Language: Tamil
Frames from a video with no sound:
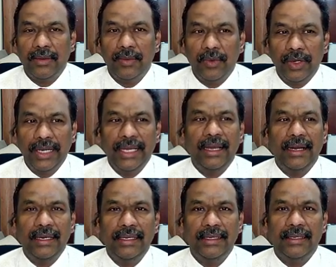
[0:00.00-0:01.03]

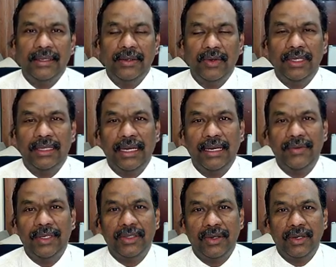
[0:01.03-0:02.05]
முறையான ஒரு
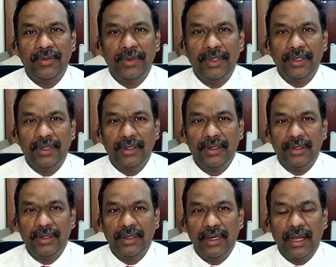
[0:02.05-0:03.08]
தகவல் தொடர்பு
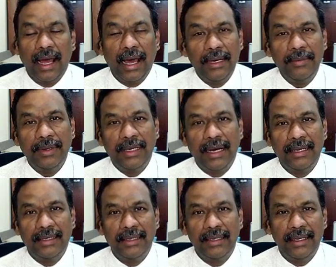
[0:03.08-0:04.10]
ஆரம்ப
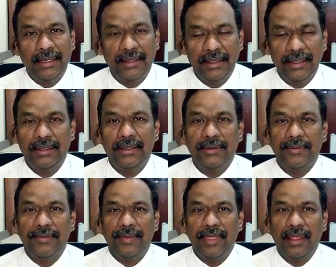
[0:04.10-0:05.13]
காலங்களிலே இருந்தது
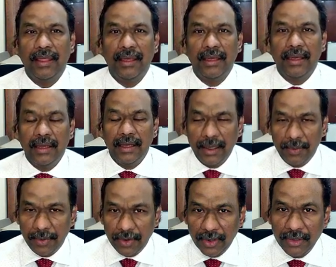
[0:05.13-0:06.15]

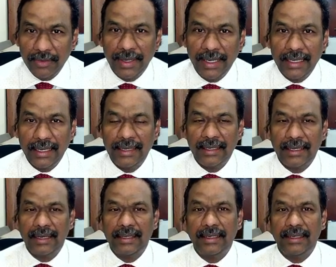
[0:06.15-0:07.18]
எப்போதும்
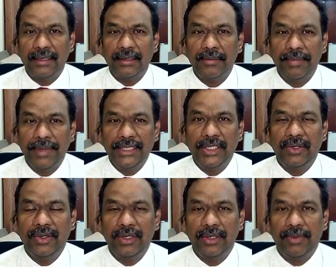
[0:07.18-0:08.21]
மணிக்கணக்காக பேசிக்
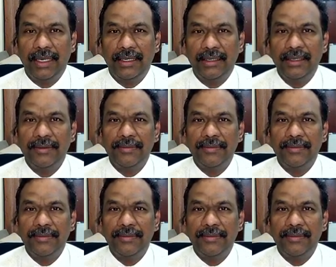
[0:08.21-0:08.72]
கொண்டிருப்பார்கள்